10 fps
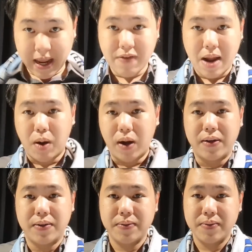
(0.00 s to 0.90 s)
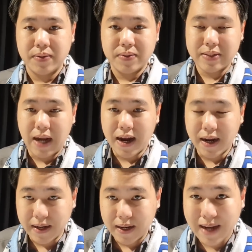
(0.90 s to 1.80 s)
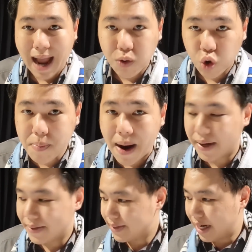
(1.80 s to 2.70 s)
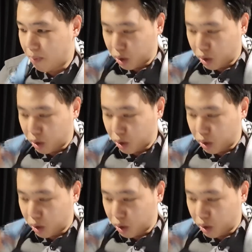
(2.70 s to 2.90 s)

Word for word: นเกรดแฟนบอลจากอังกฤษเก้าร้อยบาทนะค